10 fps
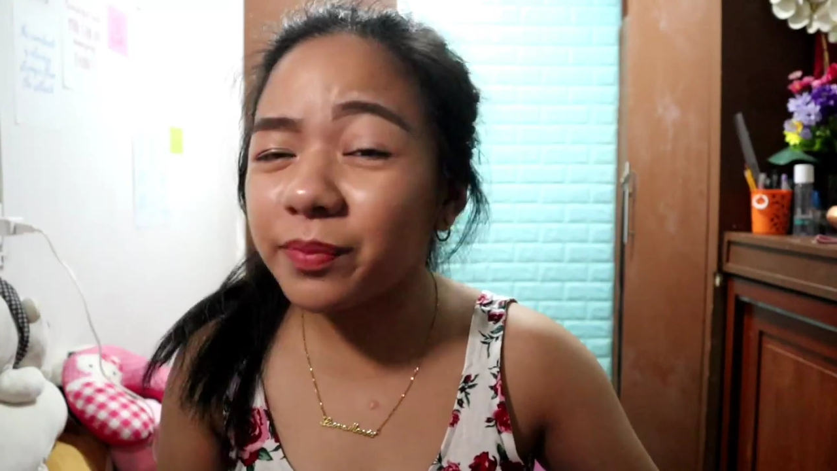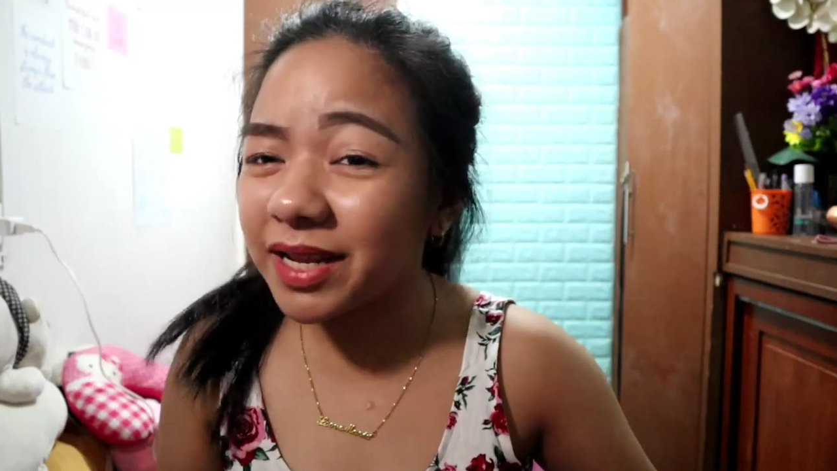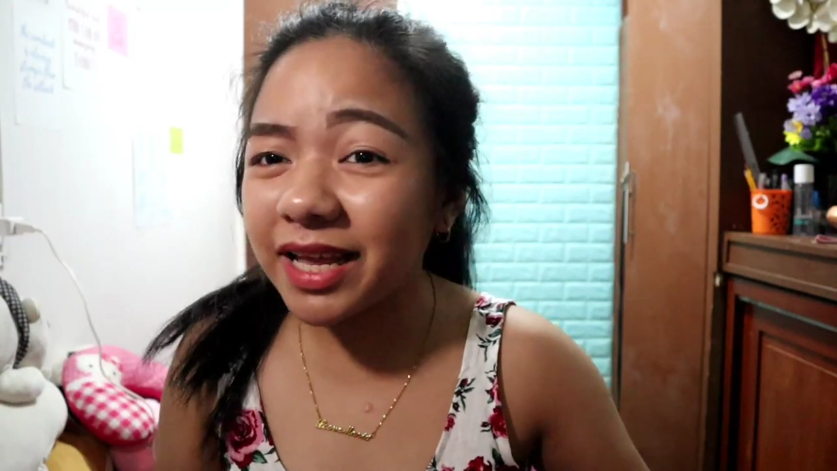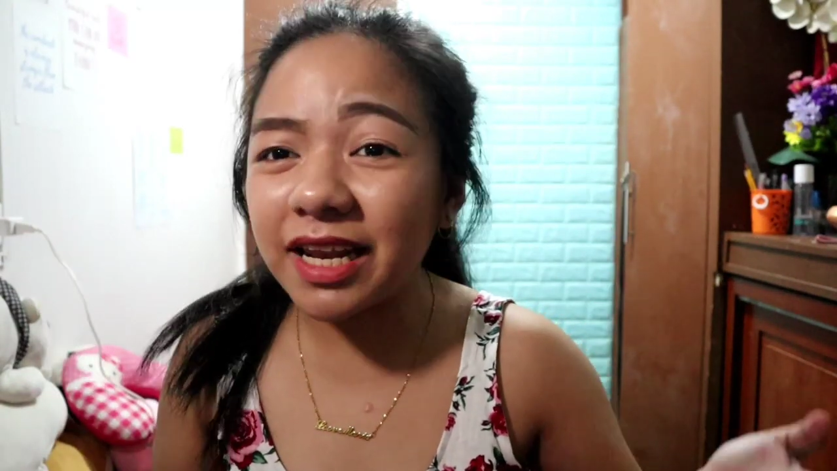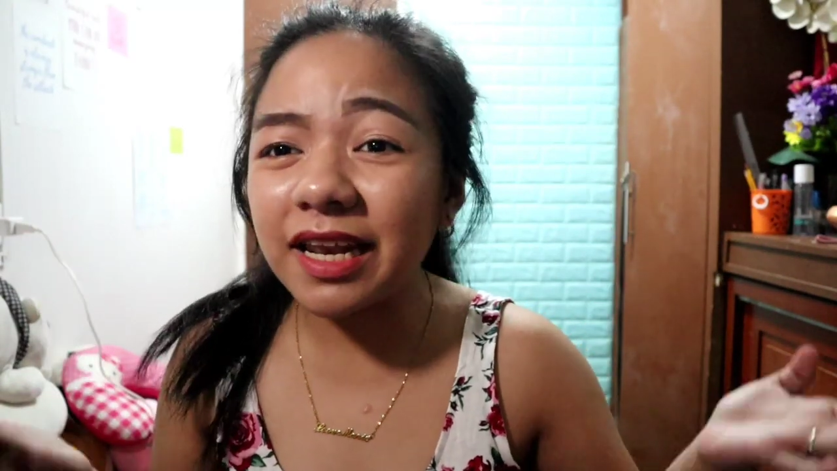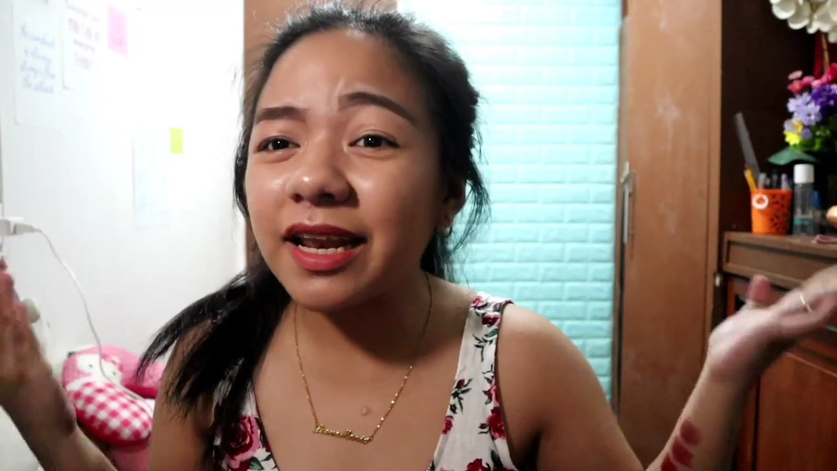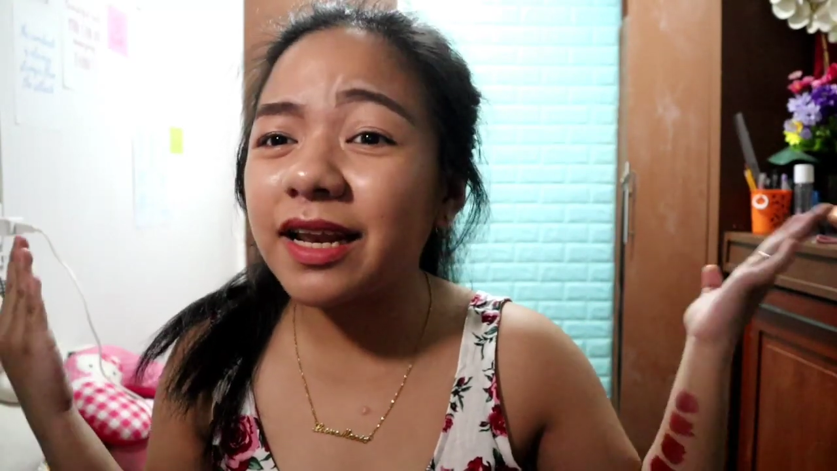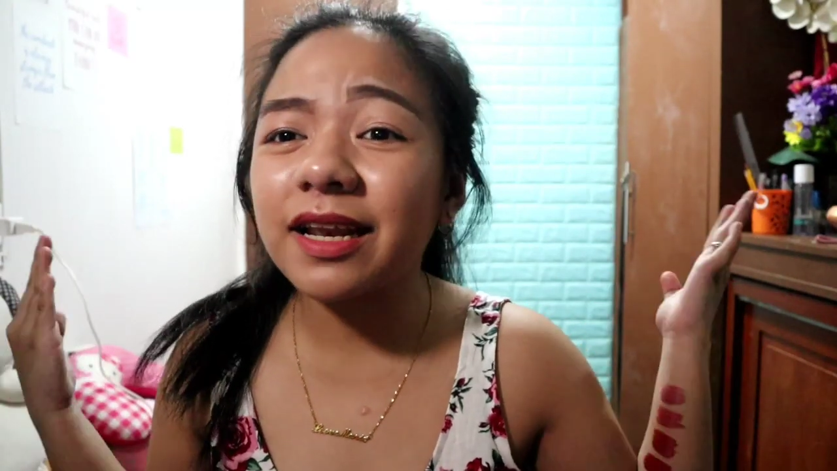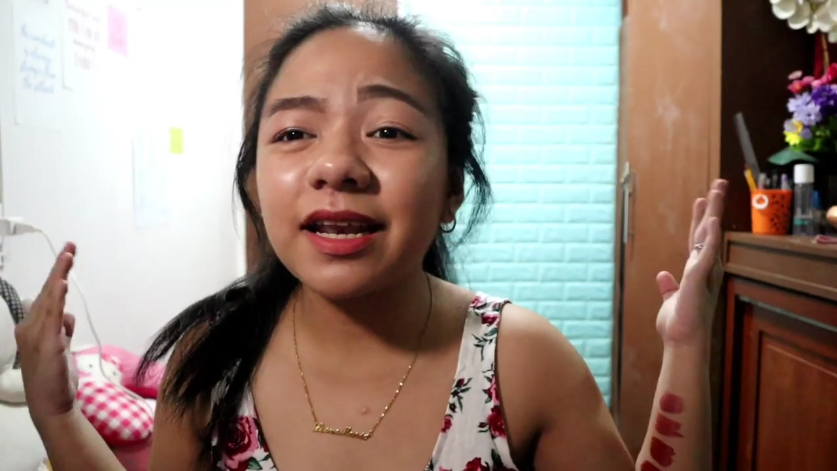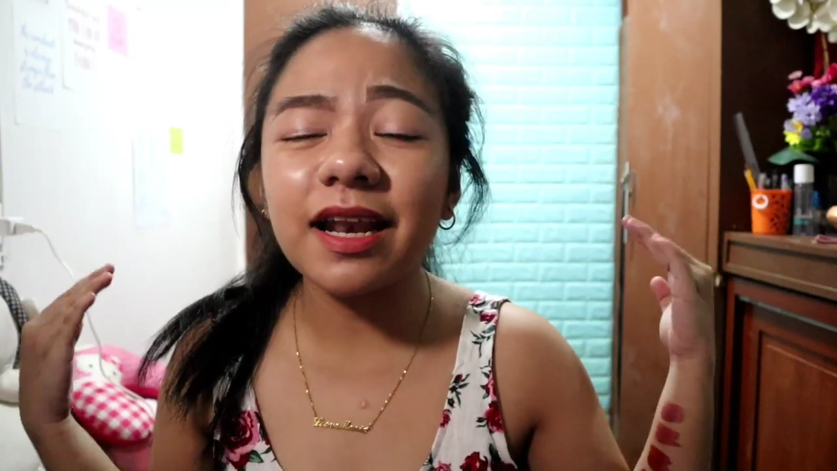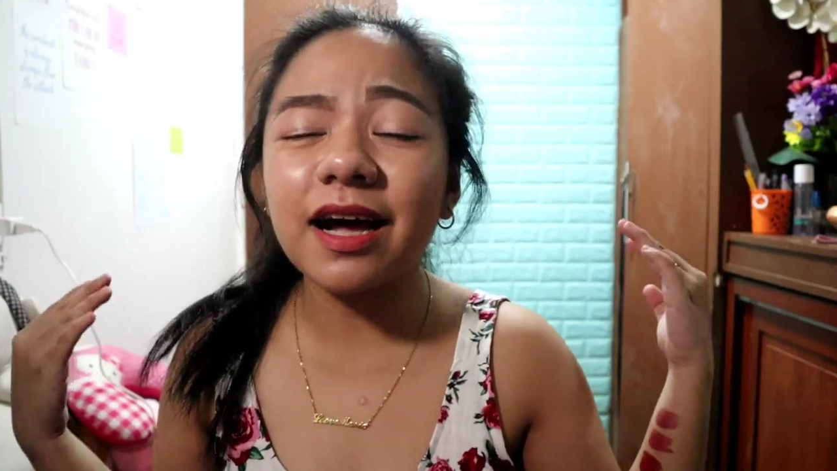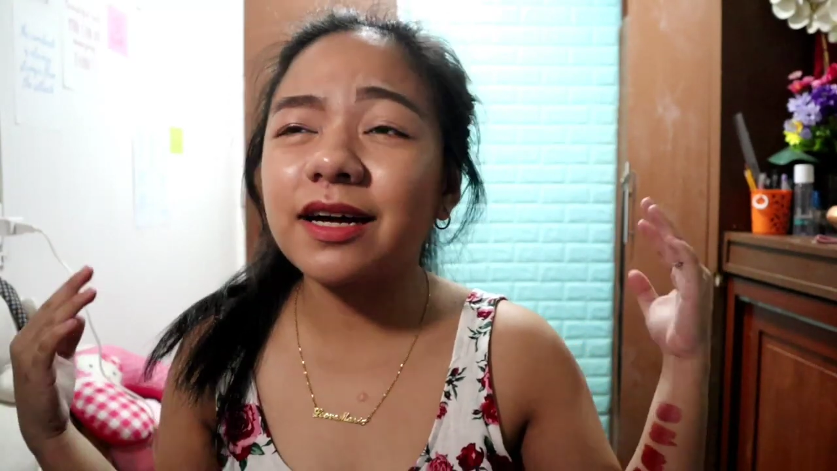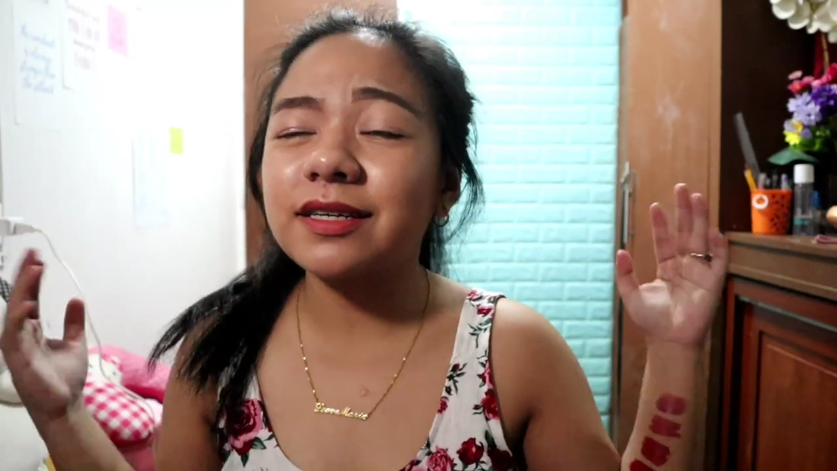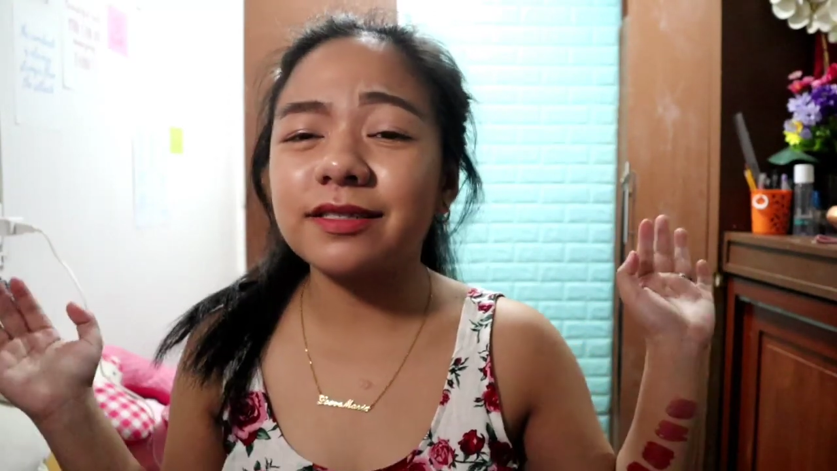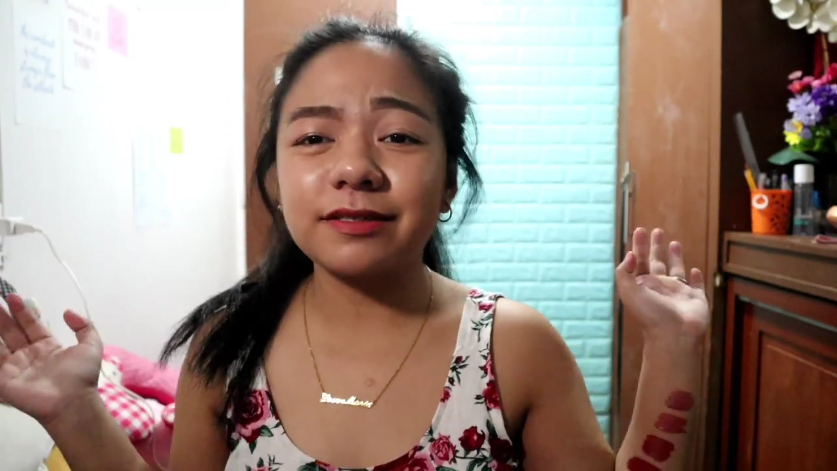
bumilin ng